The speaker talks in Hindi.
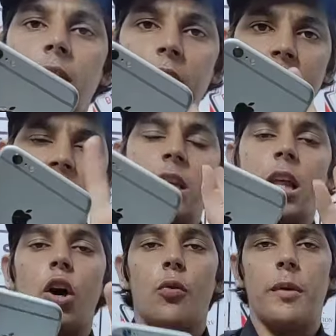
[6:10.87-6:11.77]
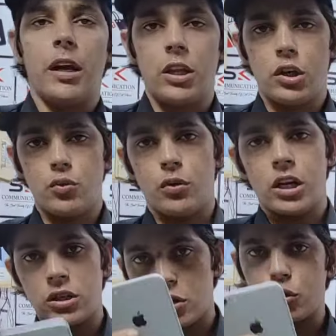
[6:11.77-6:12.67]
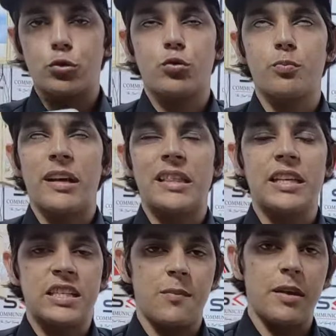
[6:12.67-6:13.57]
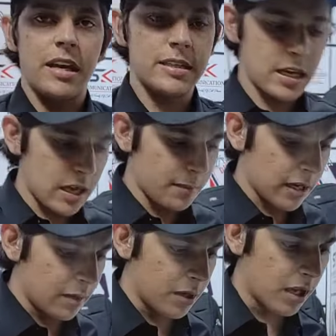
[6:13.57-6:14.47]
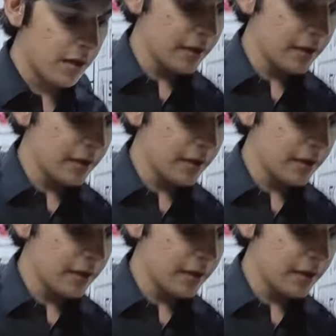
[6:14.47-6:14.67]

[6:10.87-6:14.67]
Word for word: ये दस हज़ार रुपये का दे दूँगा बत्तीस जी बी है सही है इमरान भाई